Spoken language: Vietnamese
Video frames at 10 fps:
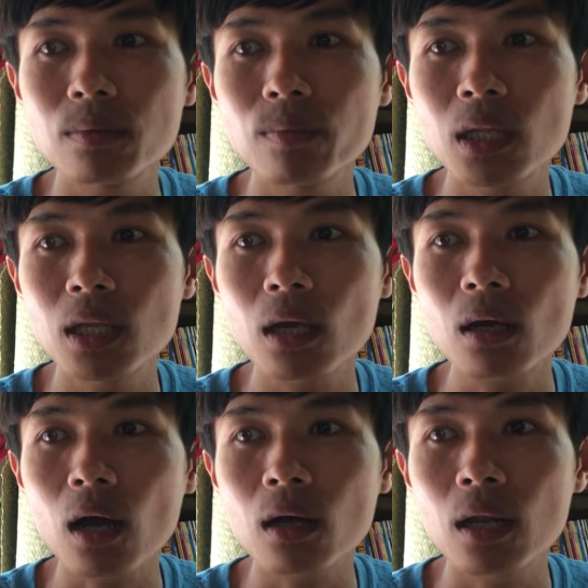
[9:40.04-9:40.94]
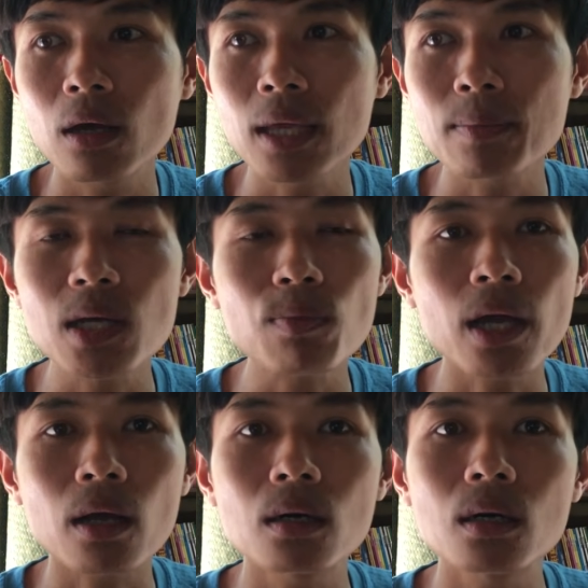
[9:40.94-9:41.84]
mình chỉ cần là chăm sóc
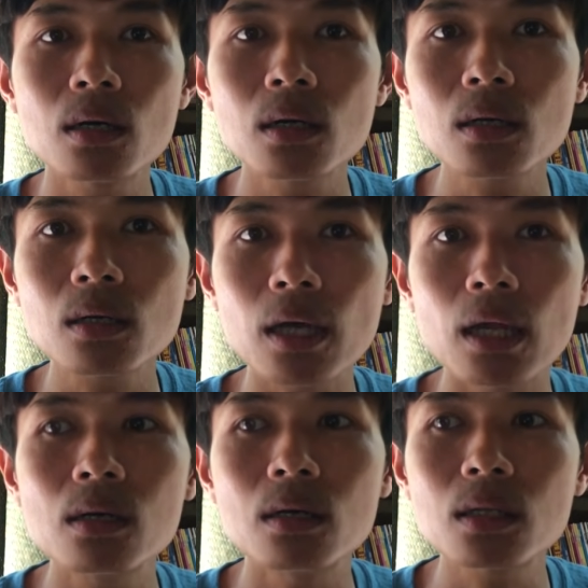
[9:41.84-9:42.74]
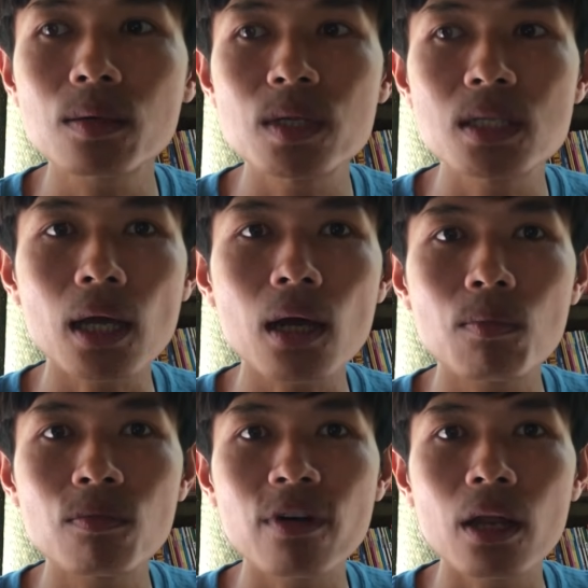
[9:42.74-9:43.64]
nhà cửa kỹ lưỡng thì mình sẽ
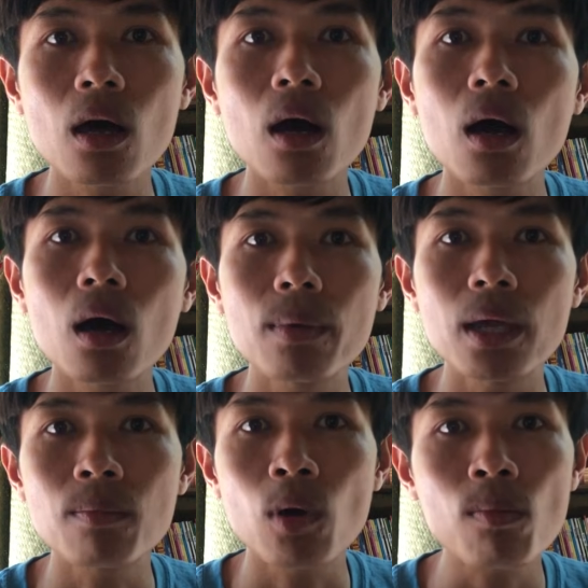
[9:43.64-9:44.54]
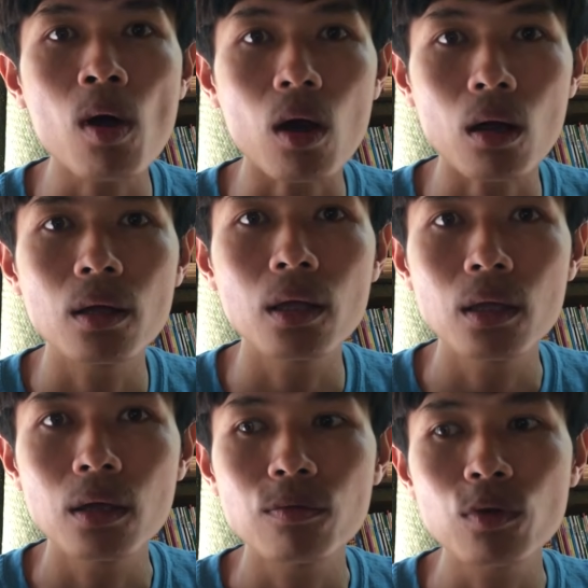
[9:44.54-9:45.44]
không phải lo bị mối mọt ừ.